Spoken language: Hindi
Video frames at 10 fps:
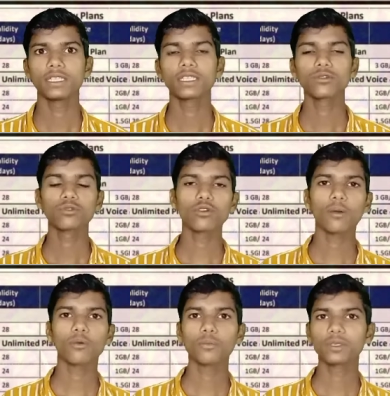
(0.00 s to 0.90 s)
जैसे कि दोस्तों
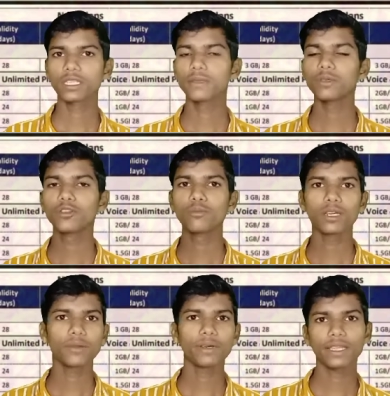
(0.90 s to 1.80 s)
आपको पिछली वीडियो में
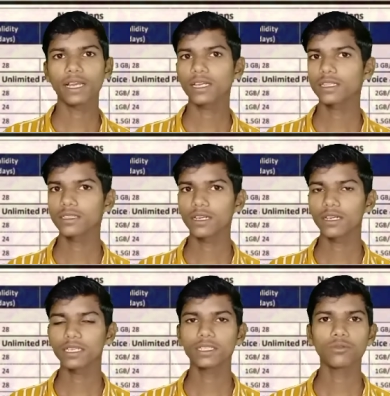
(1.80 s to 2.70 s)
मैंने बताया था
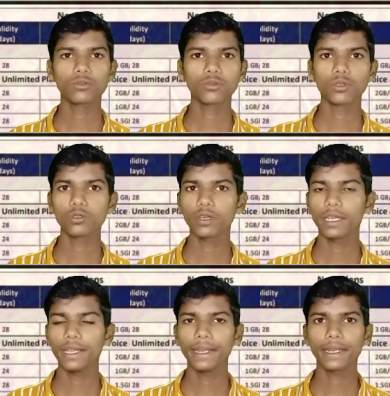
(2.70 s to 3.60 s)
कि दोस्तों जो है
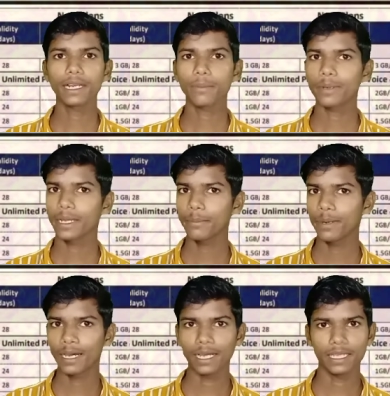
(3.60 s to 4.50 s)
एयरटेल का प्लान
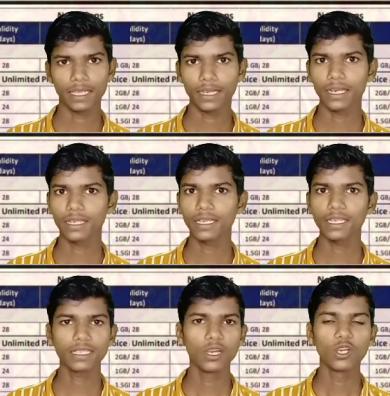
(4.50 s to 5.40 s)
बढ़ा दिया गया है ठीक है
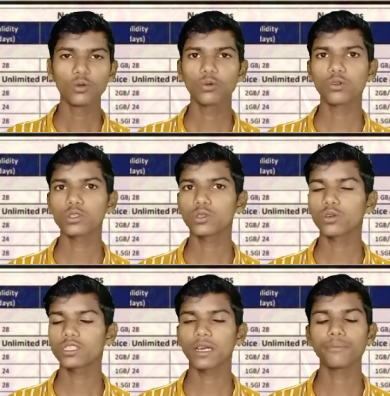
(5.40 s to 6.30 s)
उन्होंने जो
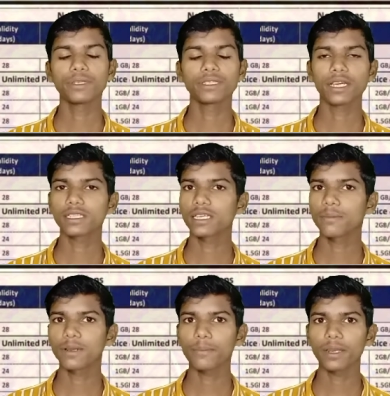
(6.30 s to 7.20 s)
है छब्बीस तारीख से
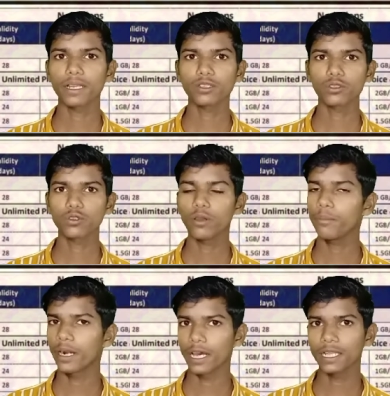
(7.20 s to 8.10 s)
अपना प्लान जो है
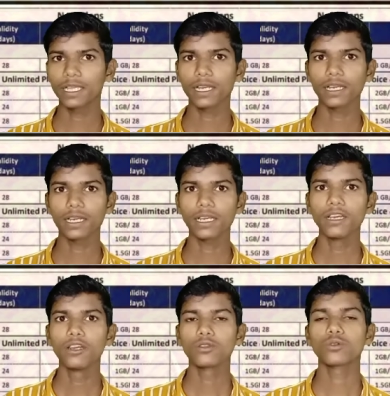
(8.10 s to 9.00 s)
बढ़ा दिया गया है
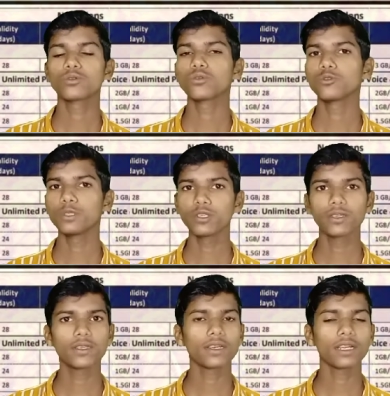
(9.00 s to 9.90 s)
दोस्तों उस वीडियो को
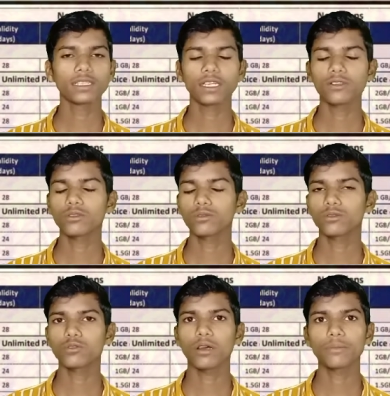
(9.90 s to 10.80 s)
देखना चाहते हो तो
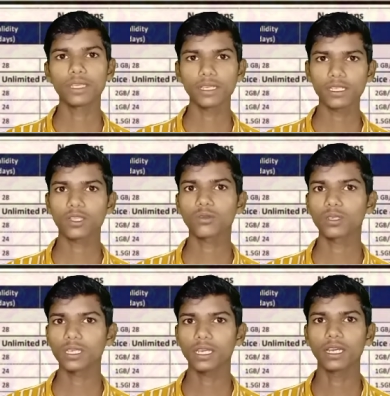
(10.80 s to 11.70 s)
दोस्तों आप देख सकते हो
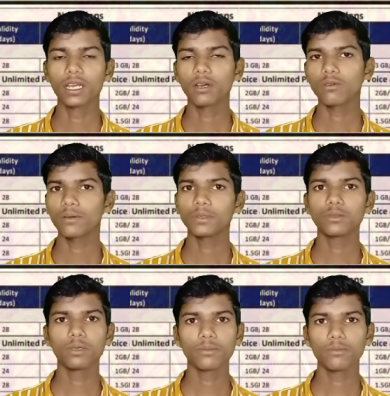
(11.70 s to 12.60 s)
ठीक है वहाँ
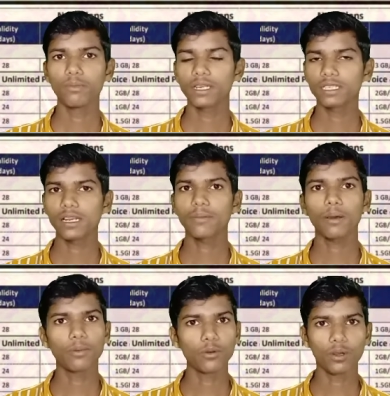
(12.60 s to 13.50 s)
भी मेरे चैनल पर
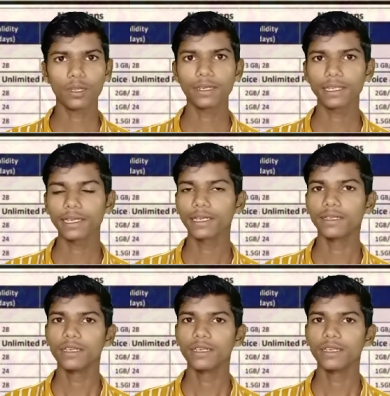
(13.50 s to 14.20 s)
अपलोड है ठीक है